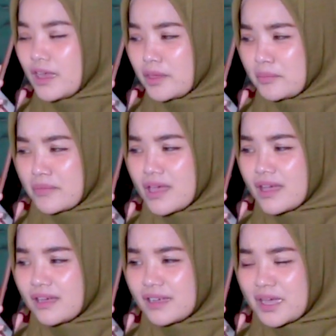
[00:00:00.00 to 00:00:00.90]

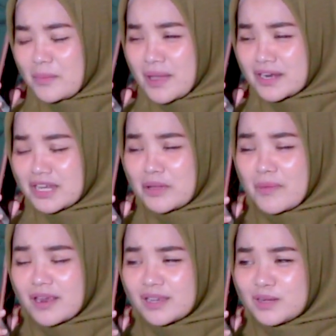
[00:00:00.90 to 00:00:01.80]
Emang
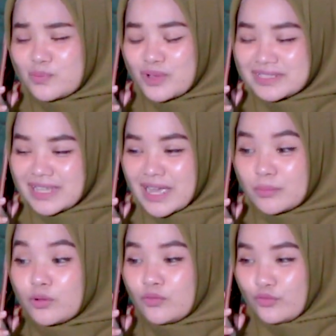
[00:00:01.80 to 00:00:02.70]
kemarin-kemarin puasa
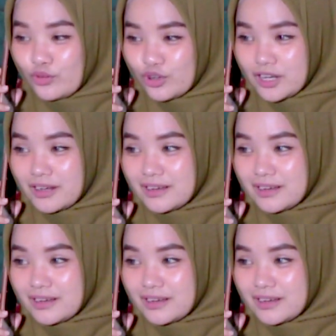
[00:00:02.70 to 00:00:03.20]
kamu full?